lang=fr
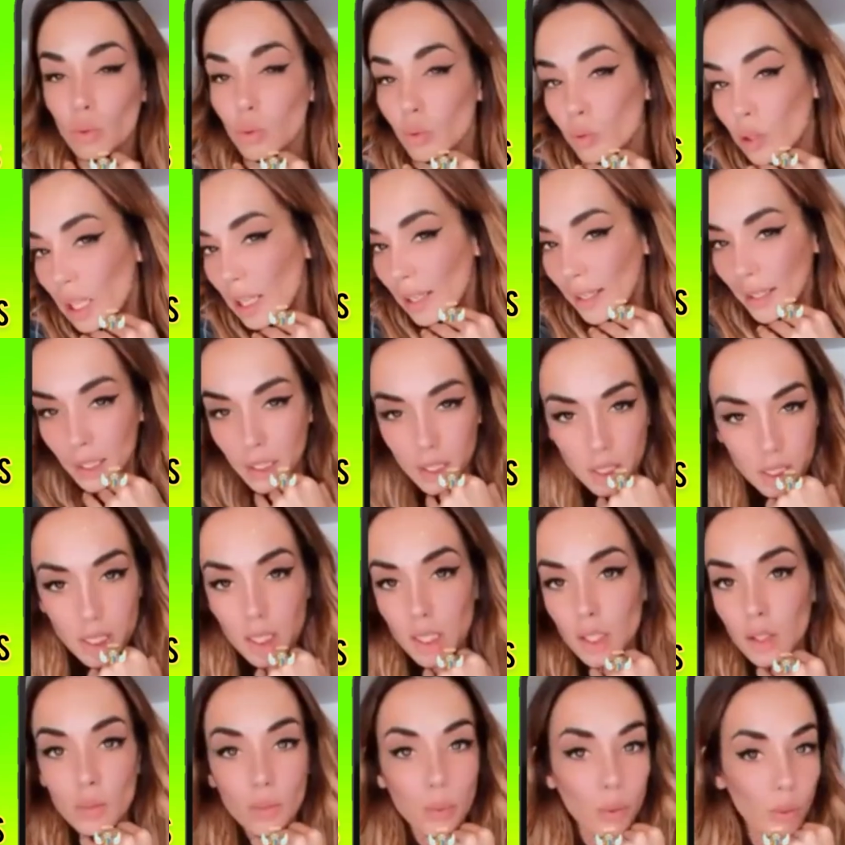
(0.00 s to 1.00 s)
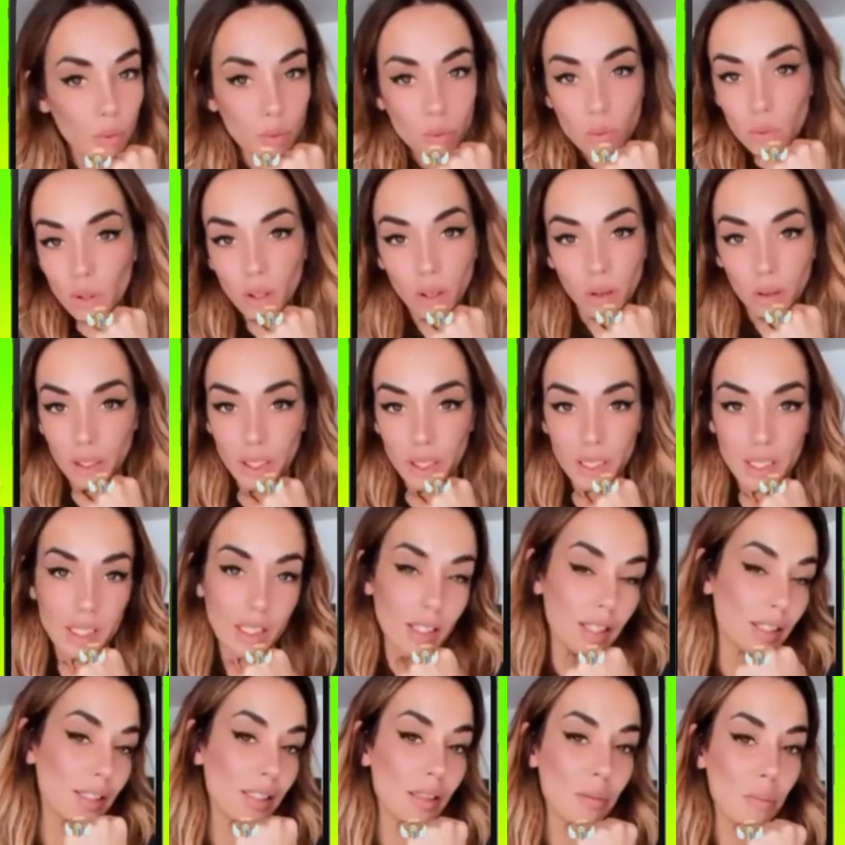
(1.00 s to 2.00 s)
toutes les critiques, je peux tout
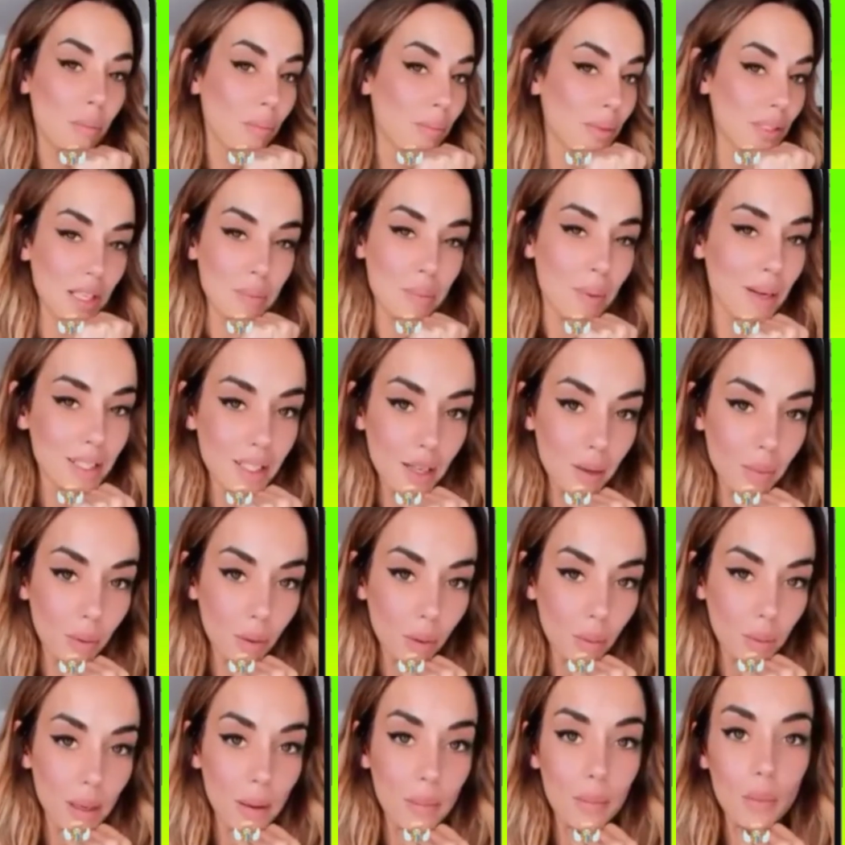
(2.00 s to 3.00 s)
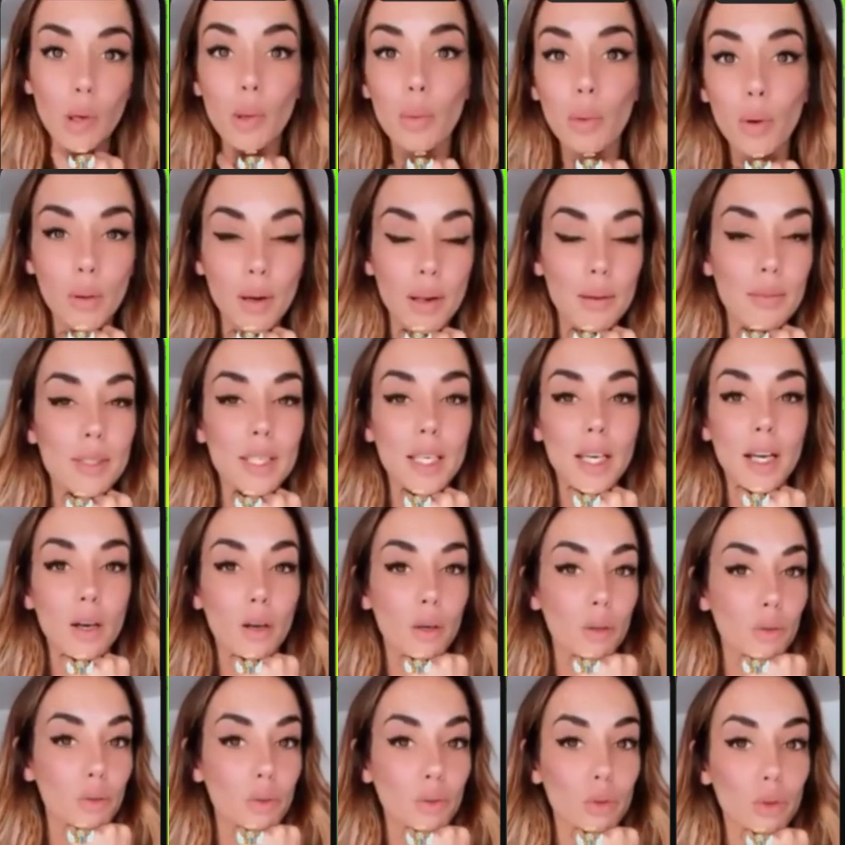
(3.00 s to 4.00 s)
encaisser. C'est pas ça le problème. Le problème, c'est
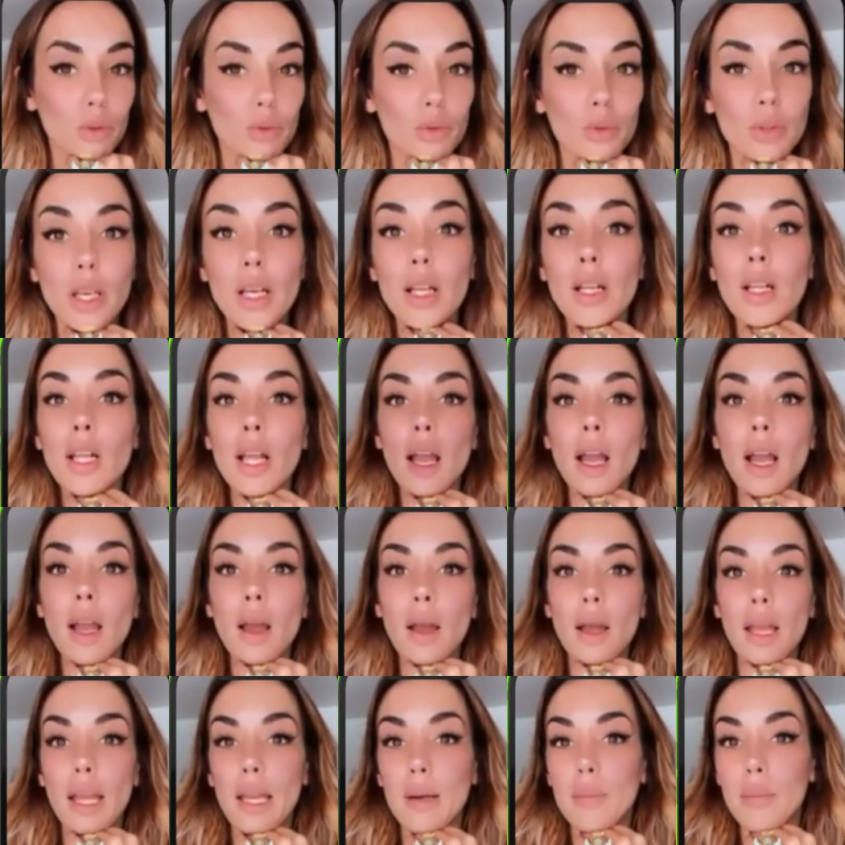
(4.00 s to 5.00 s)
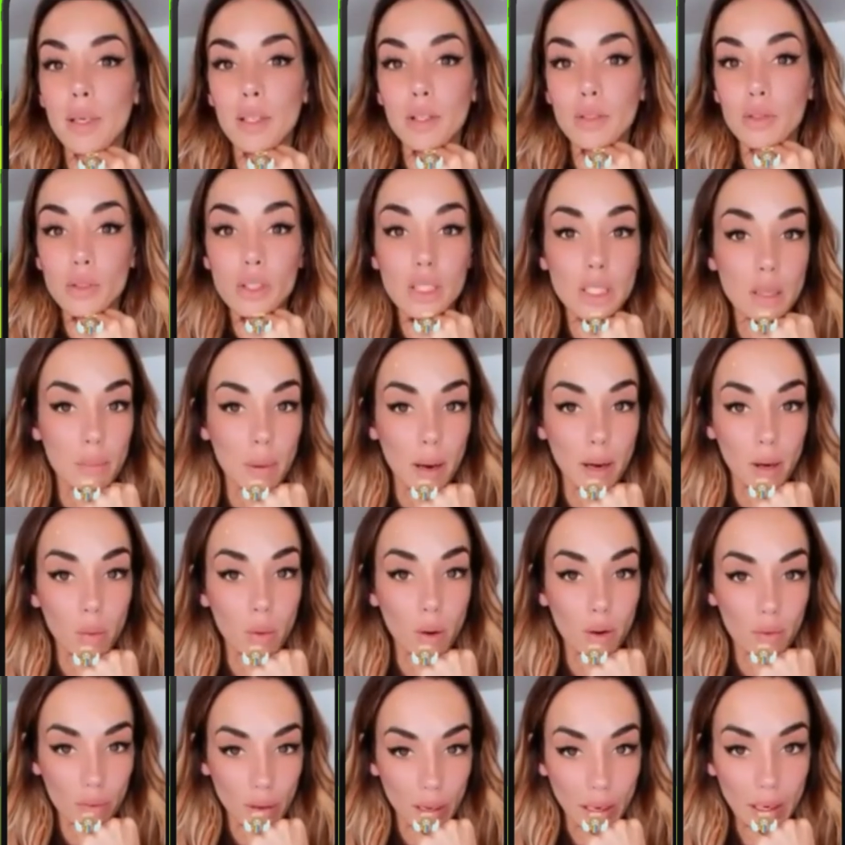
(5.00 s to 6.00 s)
qu'à l'heure d'aujourd'hui, ben, je ne sais pas
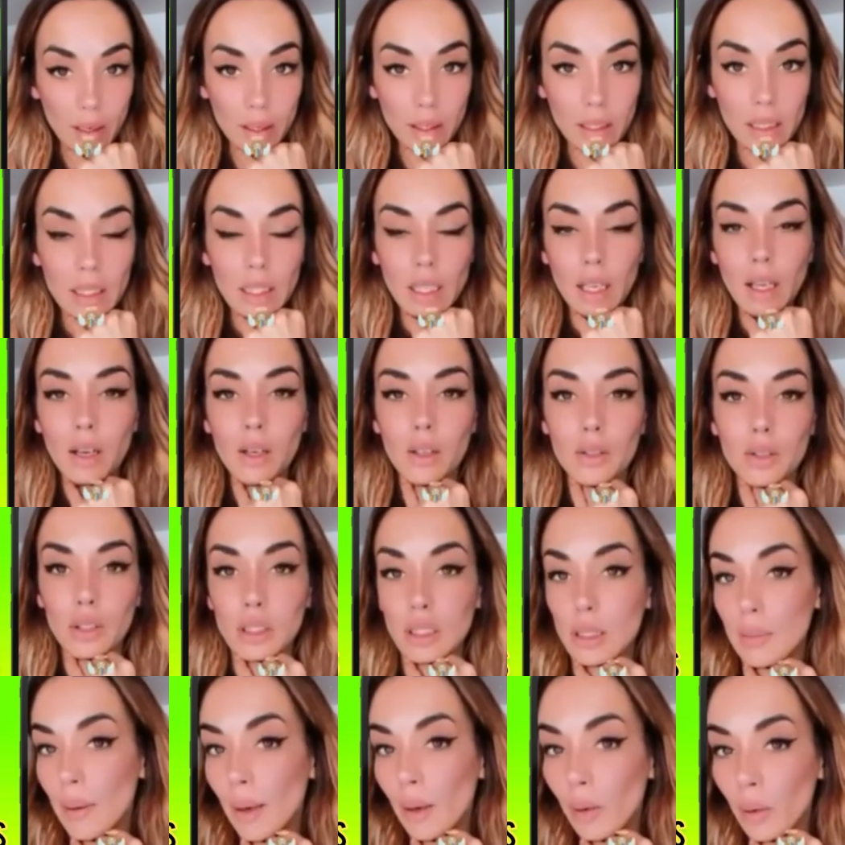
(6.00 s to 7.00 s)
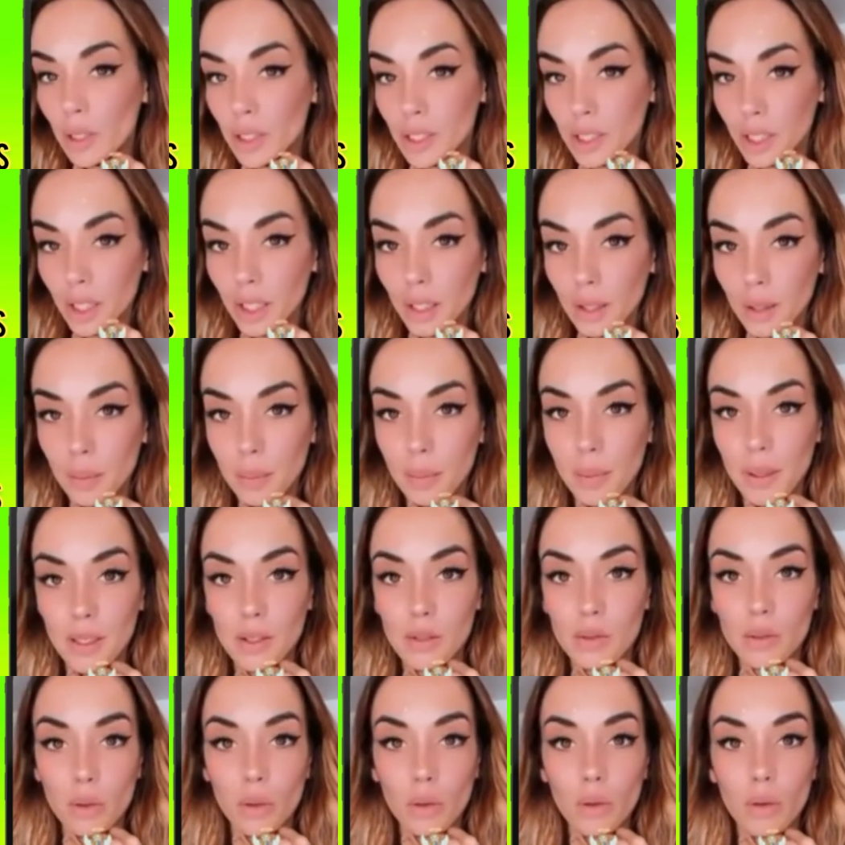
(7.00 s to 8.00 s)
quoi faire, je ne sais pas quoi dire,
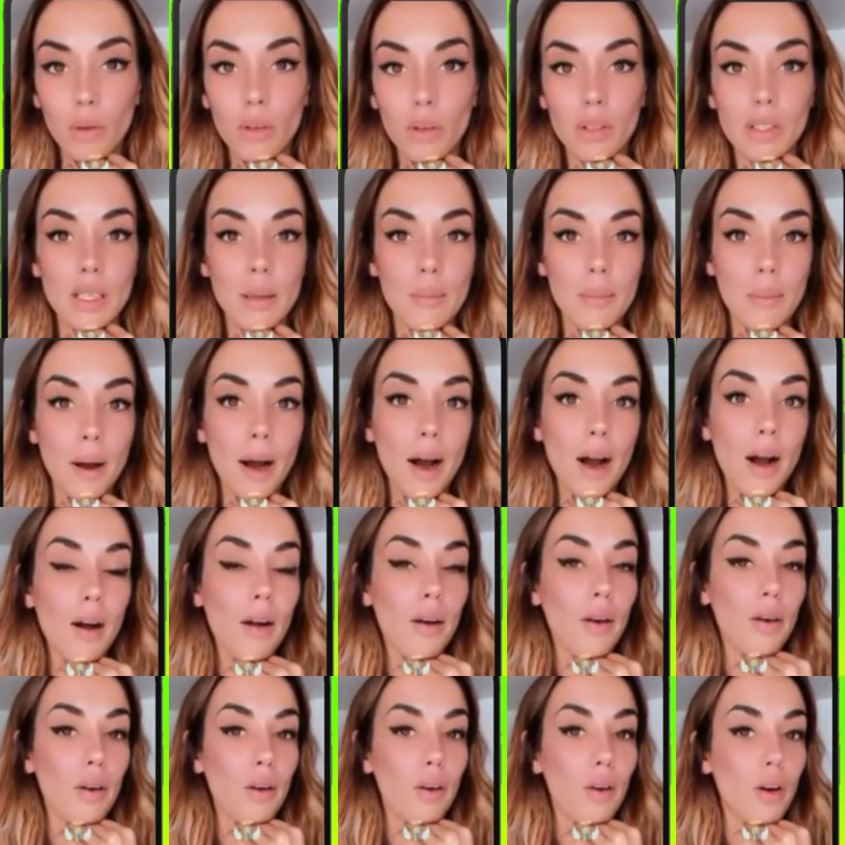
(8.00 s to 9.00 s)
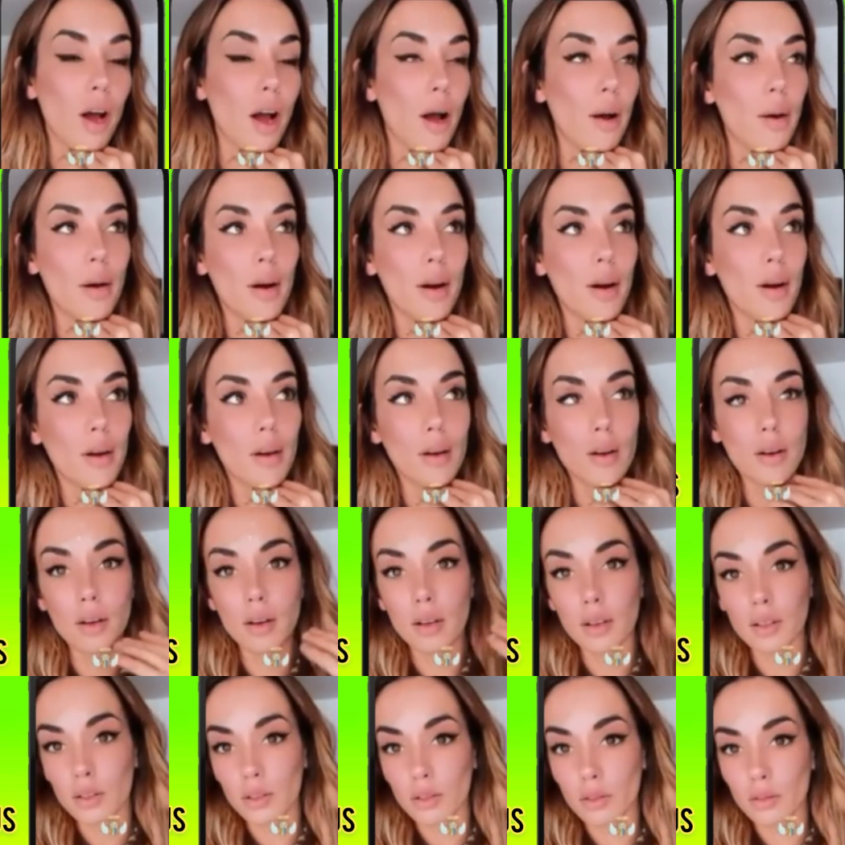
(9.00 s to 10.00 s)
parce que c'est pas euh,
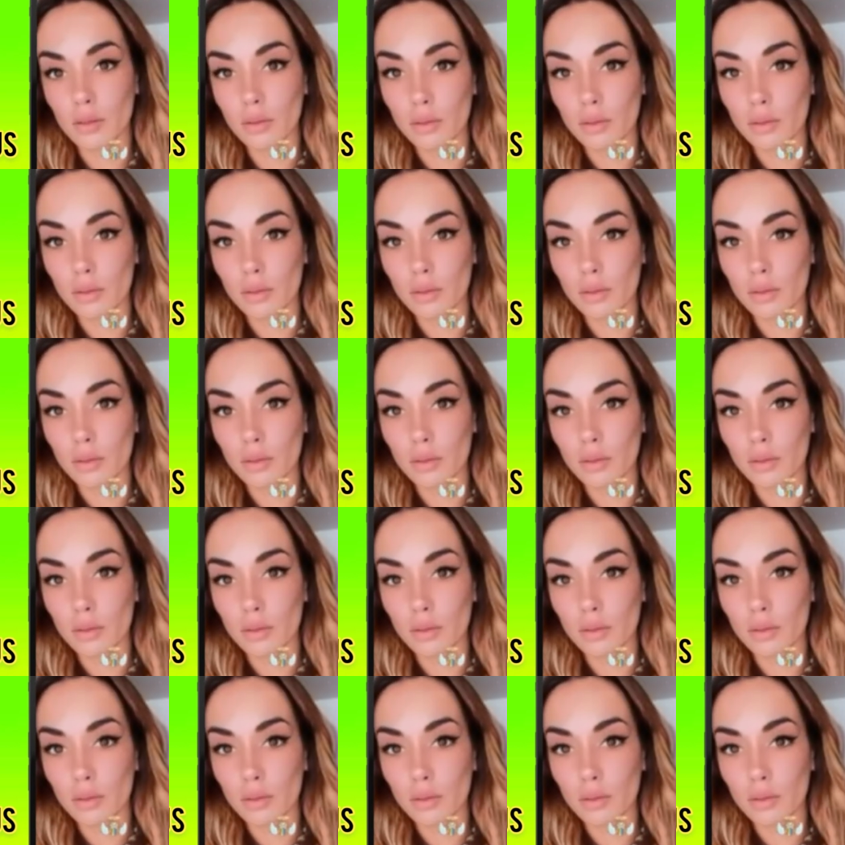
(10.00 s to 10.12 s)
un